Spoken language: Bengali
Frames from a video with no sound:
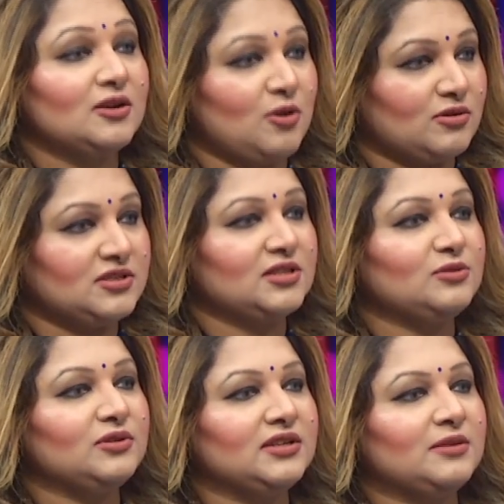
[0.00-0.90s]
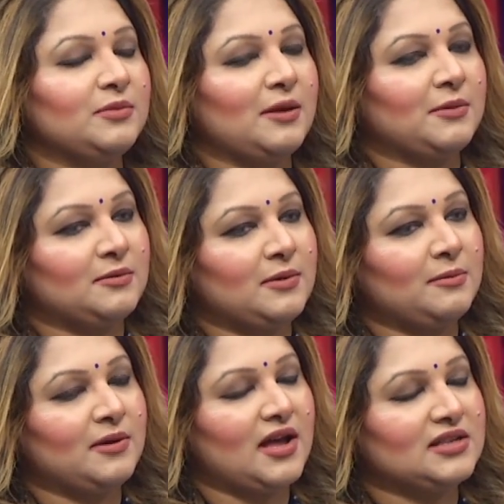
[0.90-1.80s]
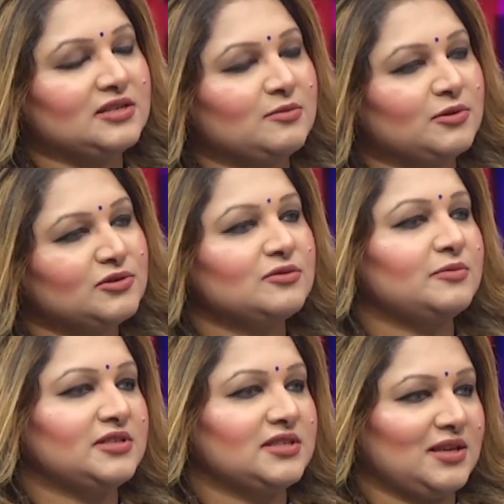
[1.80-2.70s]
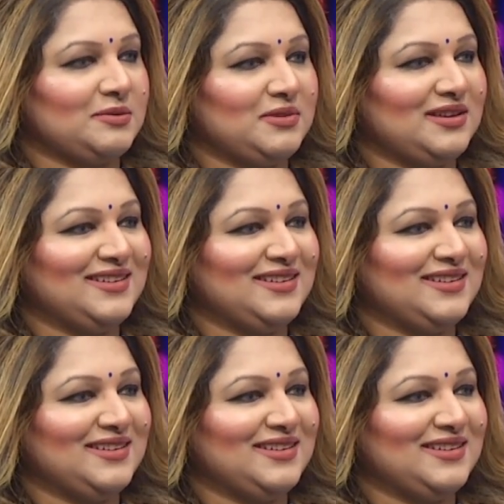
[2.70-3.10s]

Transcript: কণ্ঠে তুলে নেবে আমার বাবা হাজার বছর বেঁচে থাকবে